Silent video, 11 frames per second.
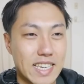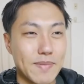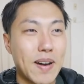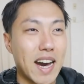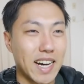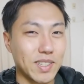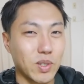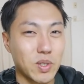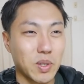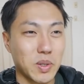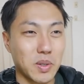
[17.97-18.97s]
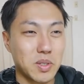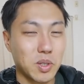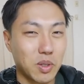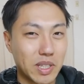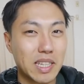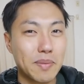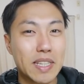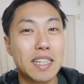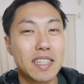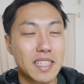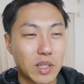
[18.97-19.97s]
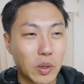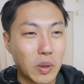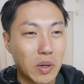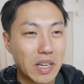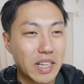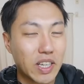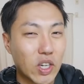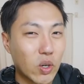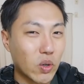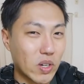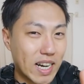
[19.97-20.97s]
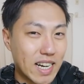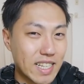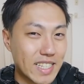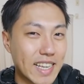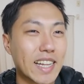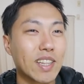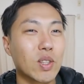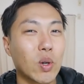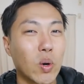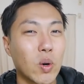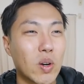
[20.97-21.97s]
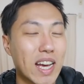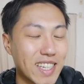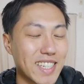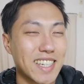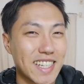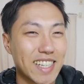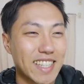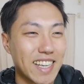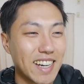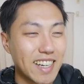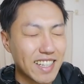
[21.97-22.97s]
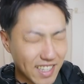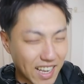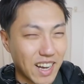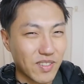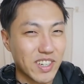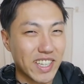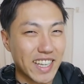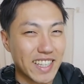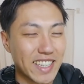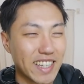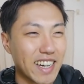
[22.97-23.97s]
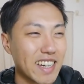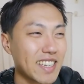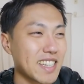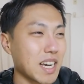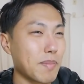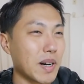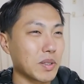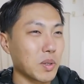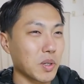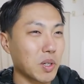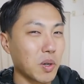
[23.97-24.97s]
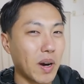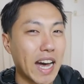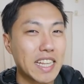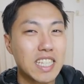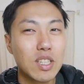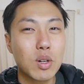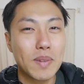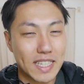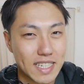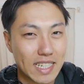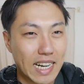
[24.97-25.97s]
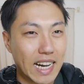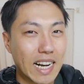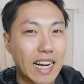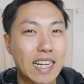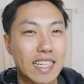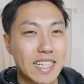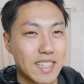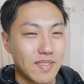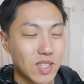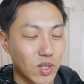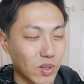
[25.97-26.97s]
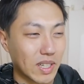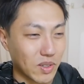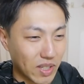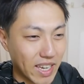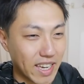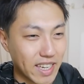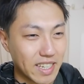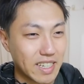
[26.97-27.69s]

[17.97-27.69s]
今、あの、外、ちょっと出てみたんですけど、気温が3度らしいです。寒いです。しかも、あの、今日8度までしか上がらないそうなので、